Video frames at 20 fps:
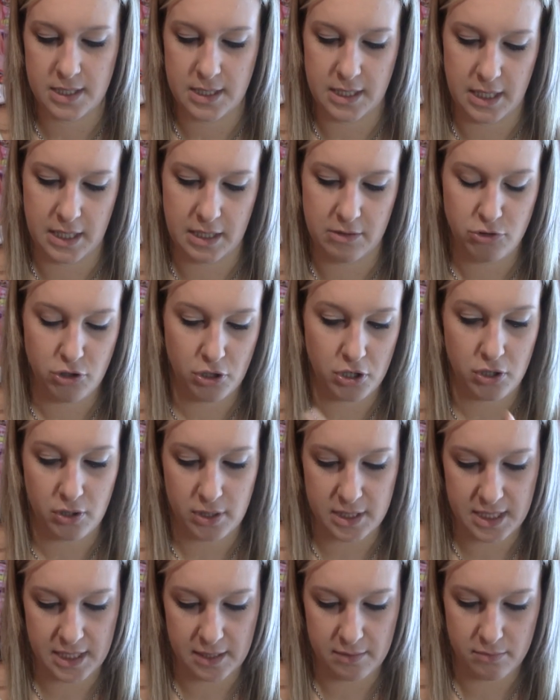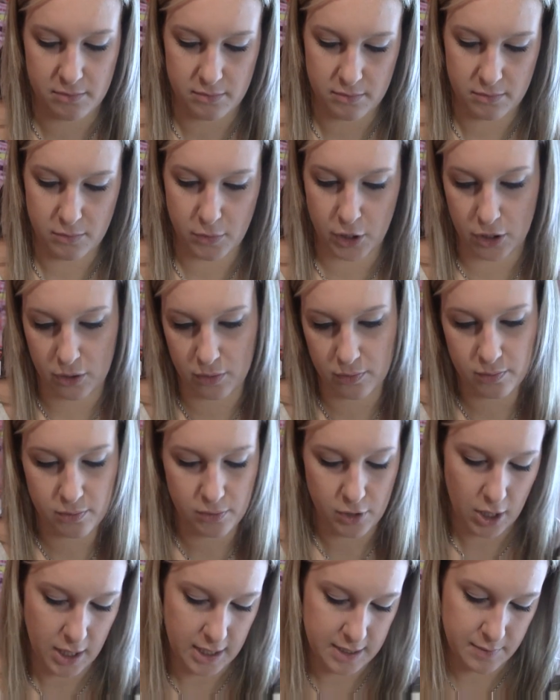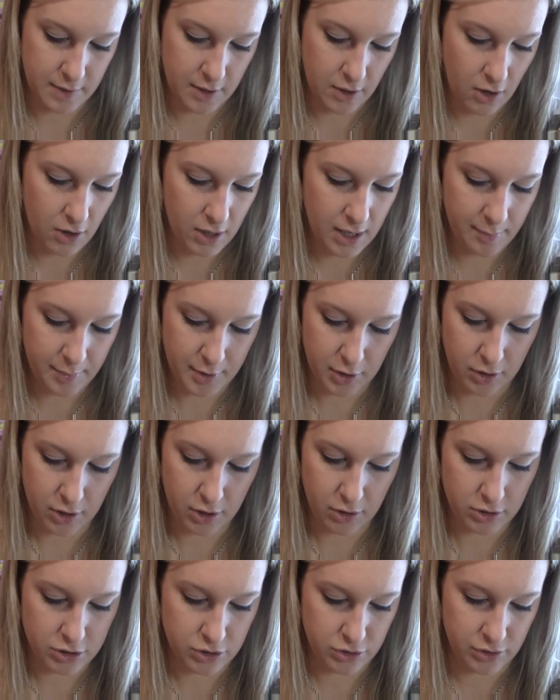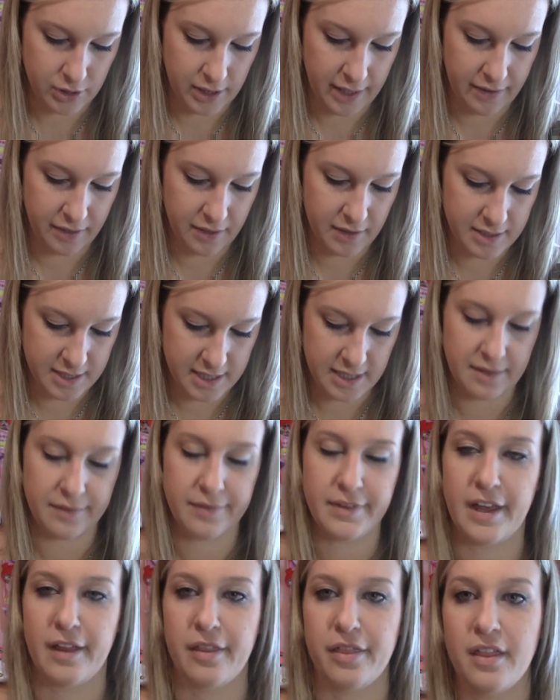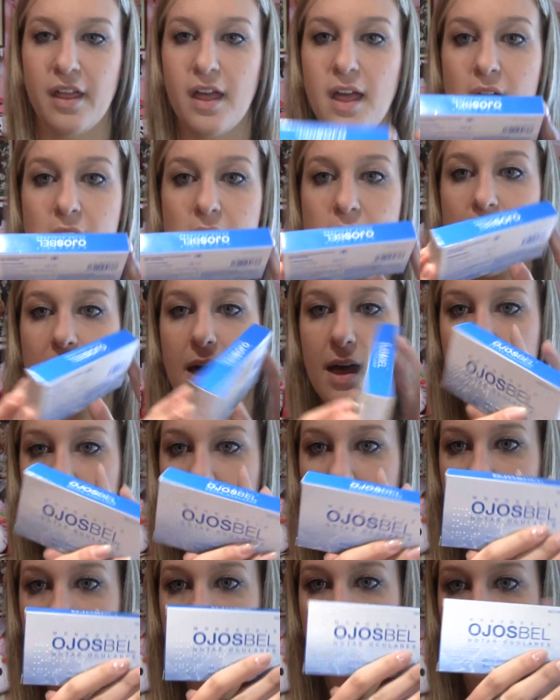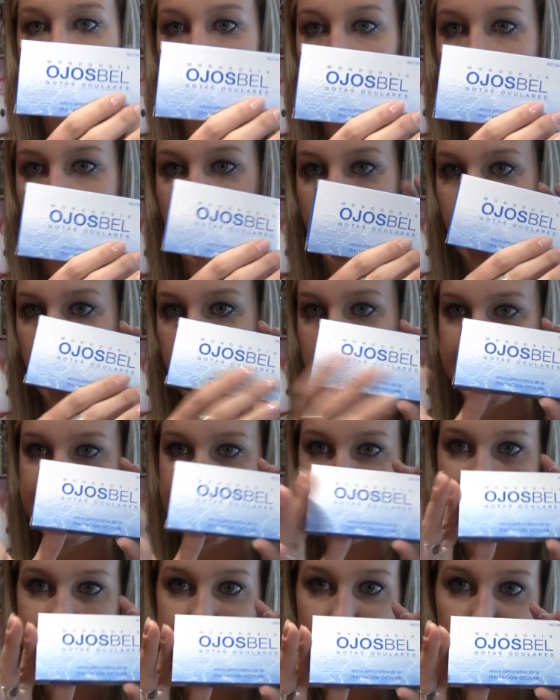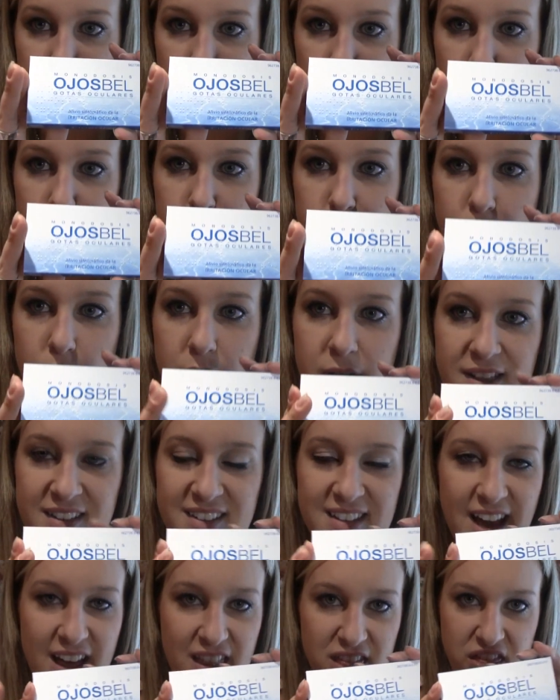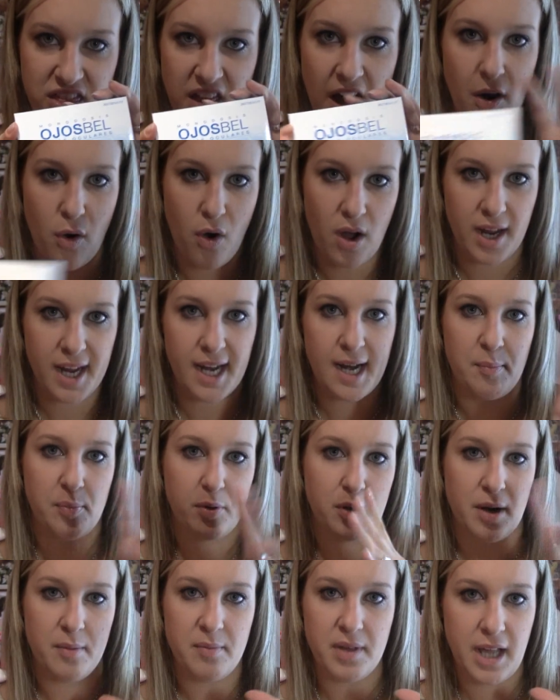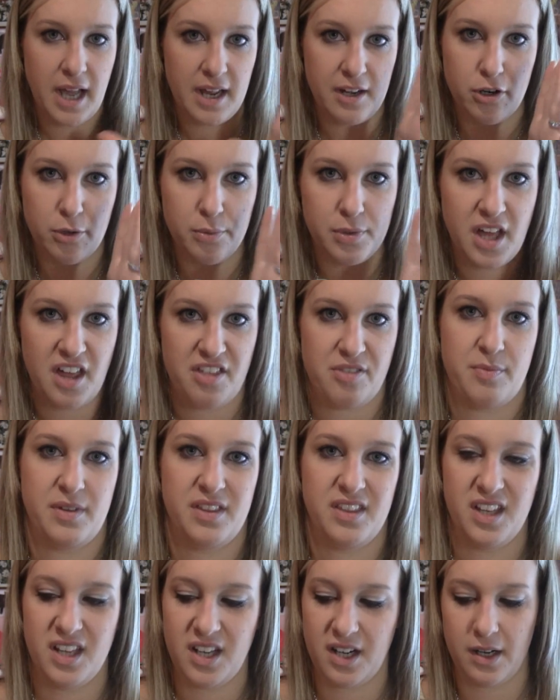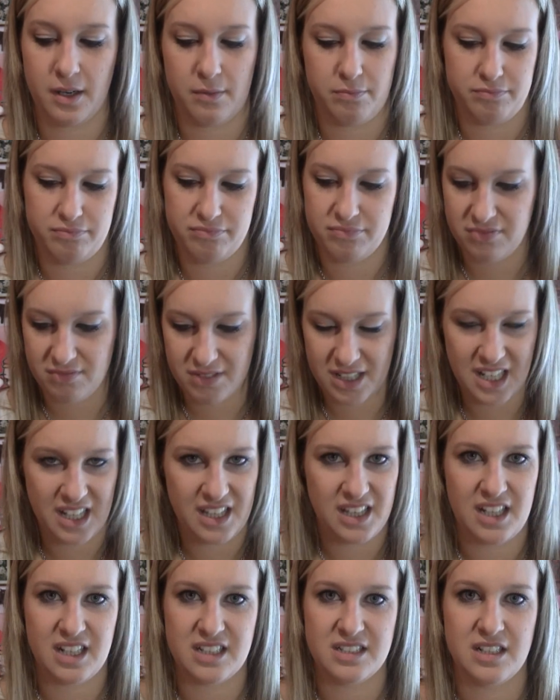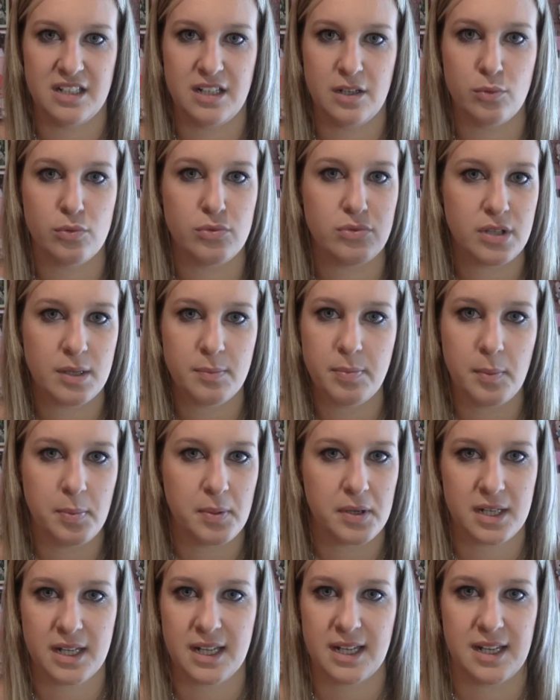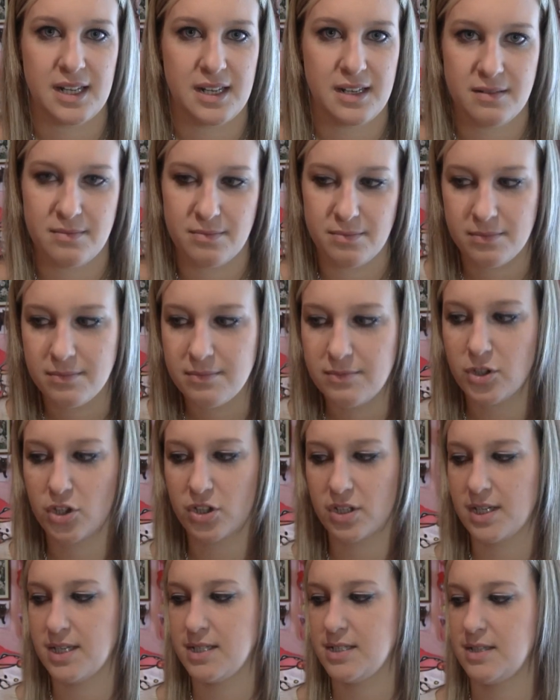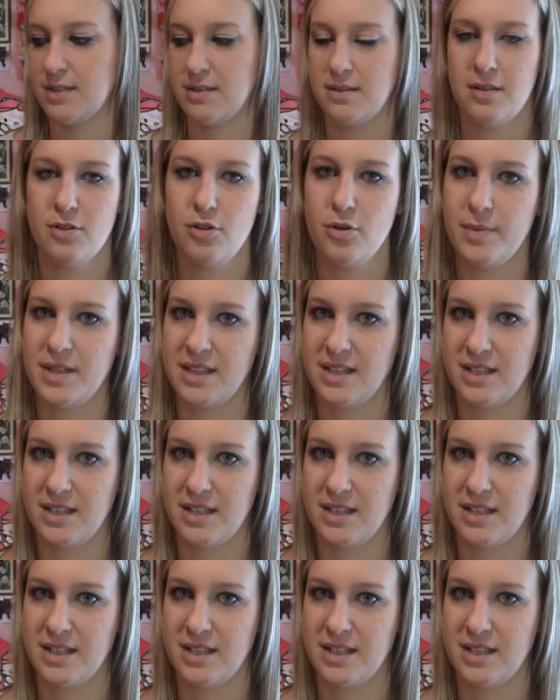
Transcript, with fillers: Sí, yo creo que sí. Bueno, no las veo ahora, pero creo que son 10. Sí, 10. Bueno, pues este es el producto y ya zanjo aquí la polémica y no voy a admitir críticas de ningún tipo porque no tiene sentido